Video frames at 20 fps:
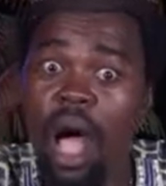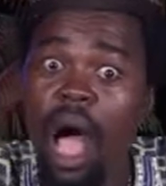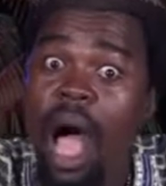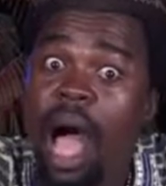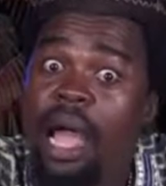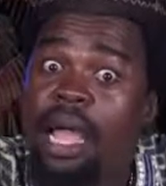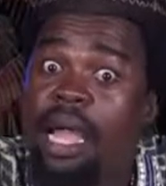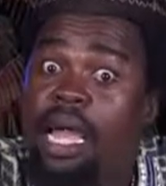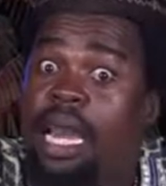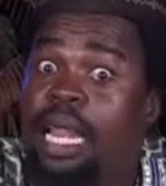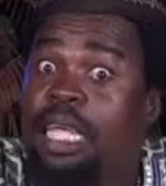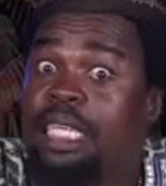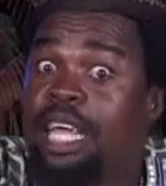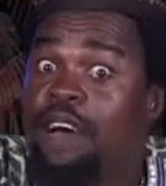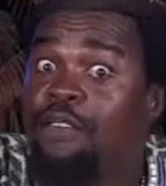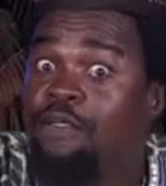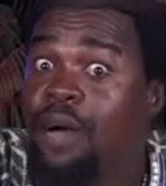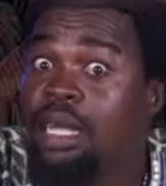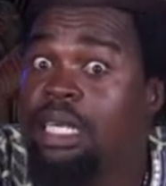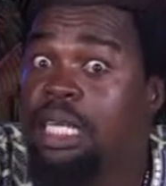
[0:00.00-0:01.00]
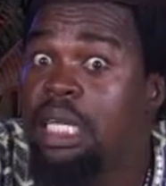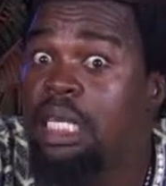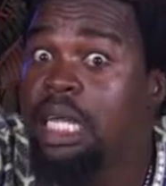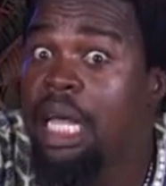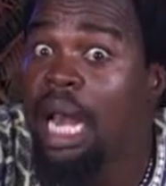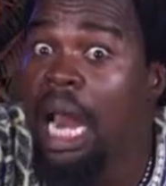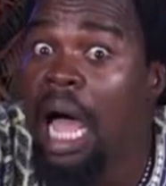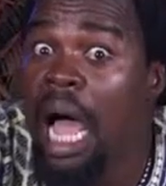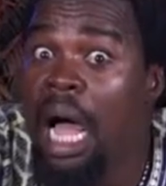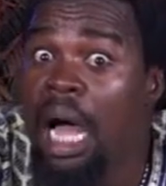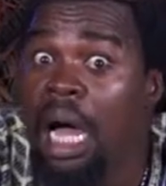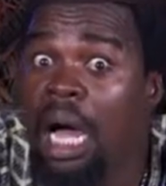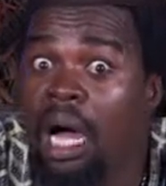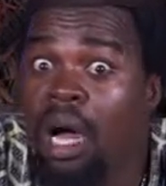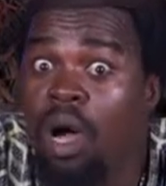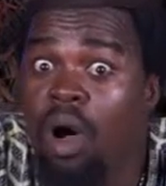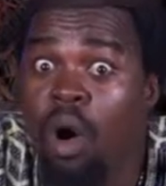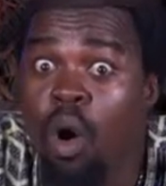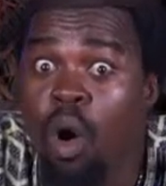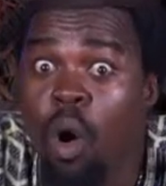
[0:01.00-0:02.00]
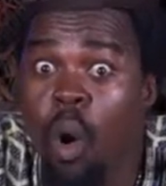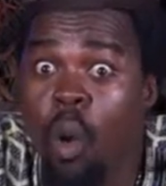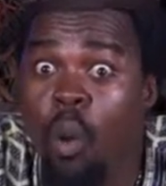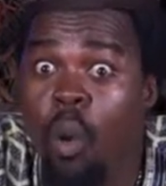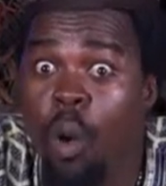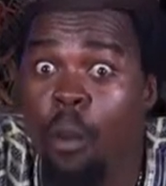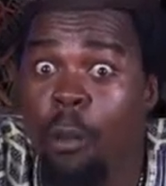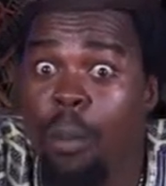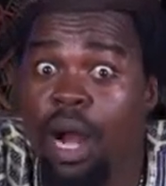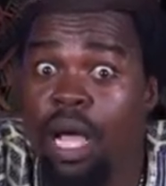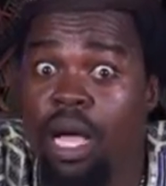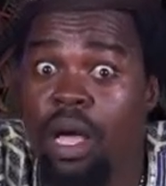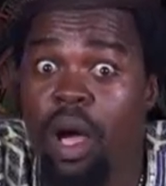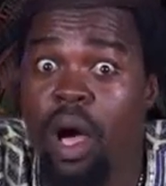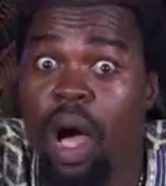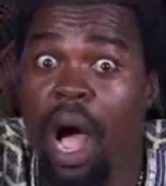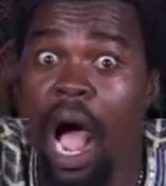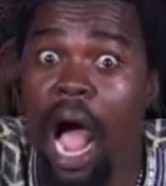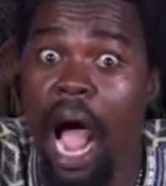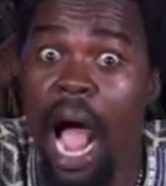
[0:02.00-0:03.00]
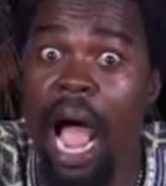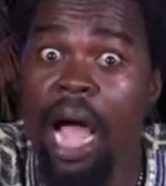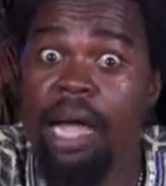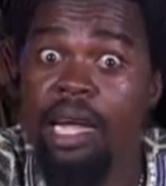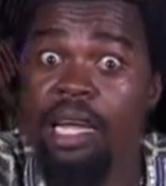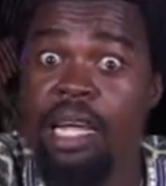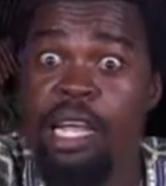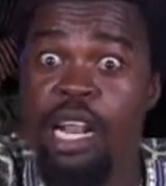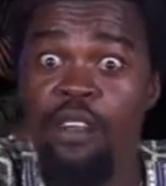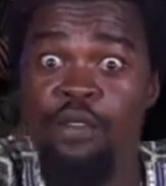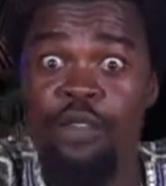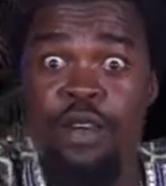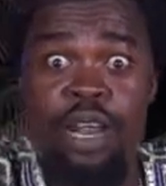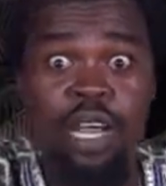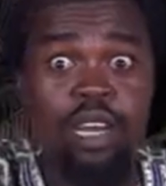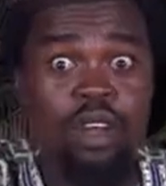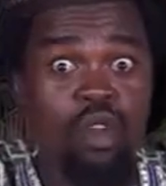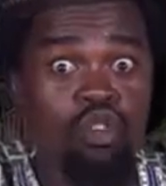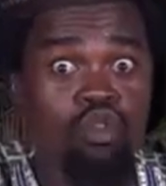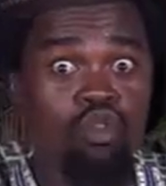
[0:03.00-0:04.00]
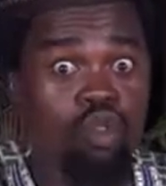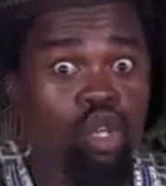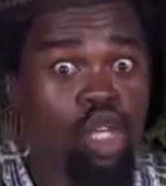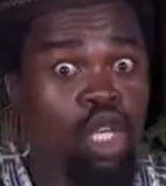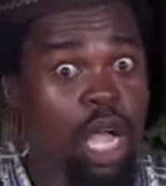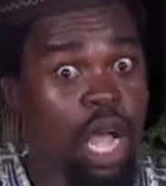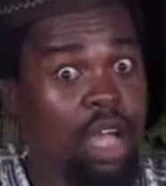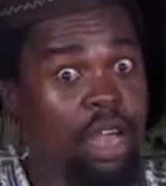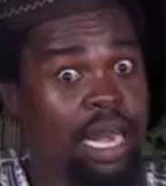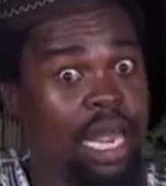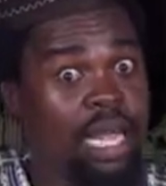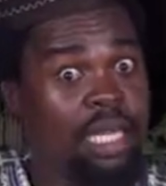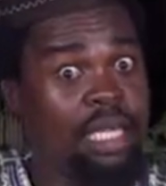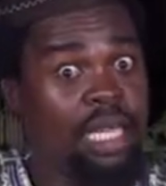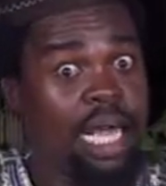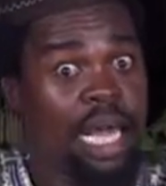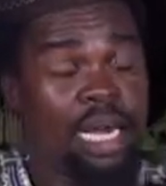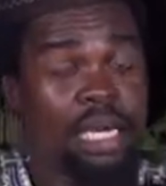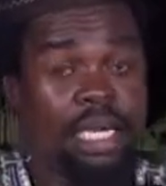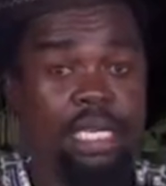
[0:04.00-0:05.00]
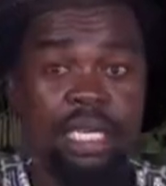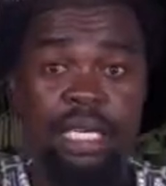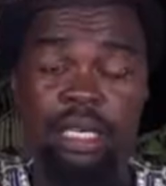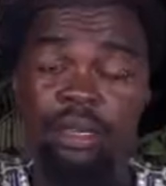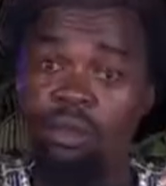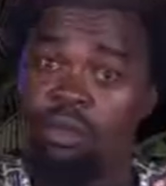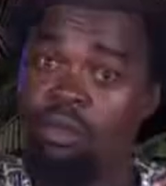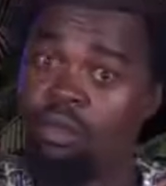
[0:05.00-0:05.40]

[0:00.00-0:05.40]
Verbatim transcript: Ah, et les enfants qui étaient là ont compris que, ah, venaient de toucher à un interdit